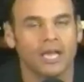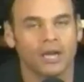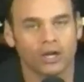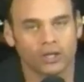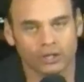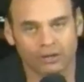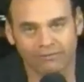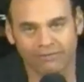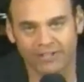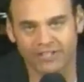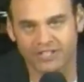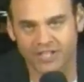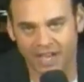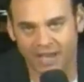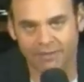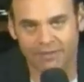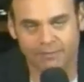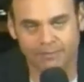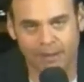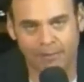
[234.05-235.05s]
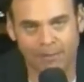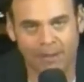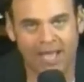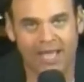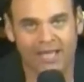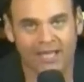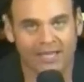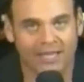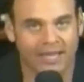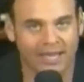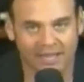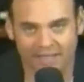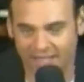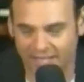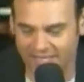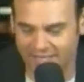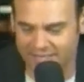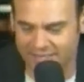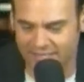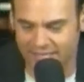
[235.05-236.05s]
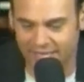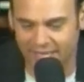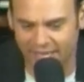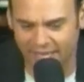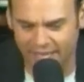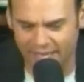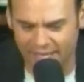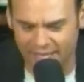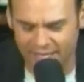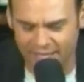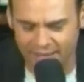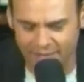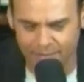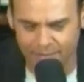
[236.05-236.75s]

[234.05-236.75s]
y el otro fue Chávez papá, que desde